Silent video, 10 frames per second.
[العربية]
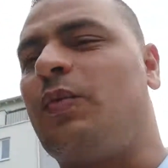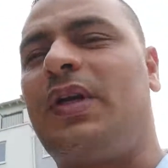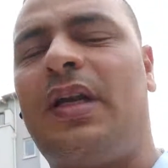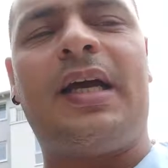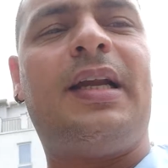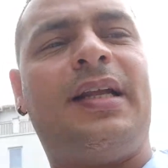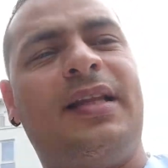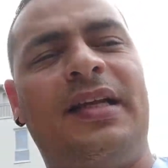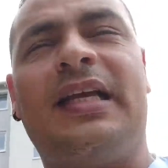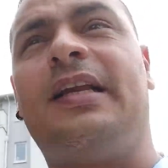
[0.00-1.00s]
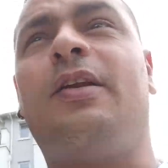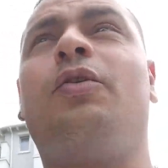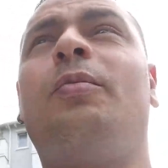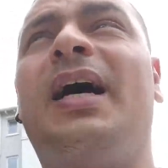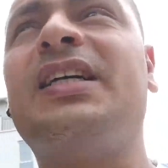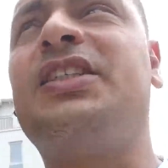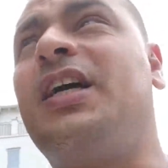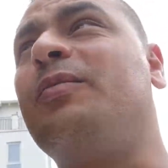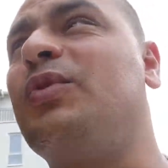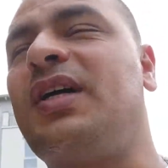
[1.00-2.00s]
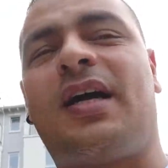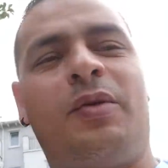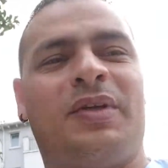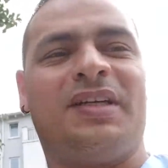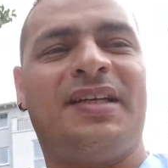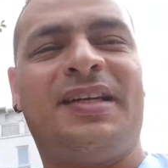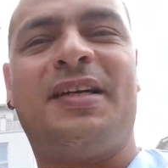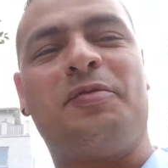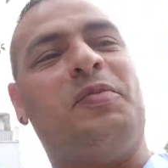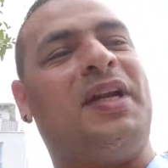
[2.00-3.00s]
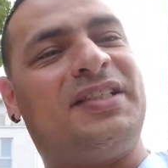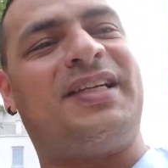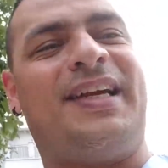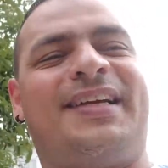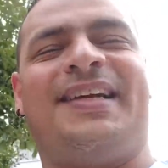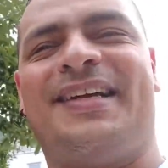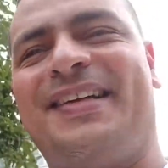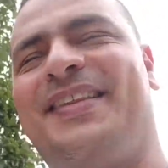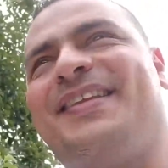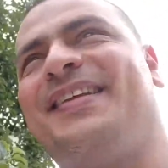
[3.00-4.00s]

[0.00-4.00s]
والله الذي لا اله الا هو ما عادش يحبوا يراوني من اجل الحكايه هذه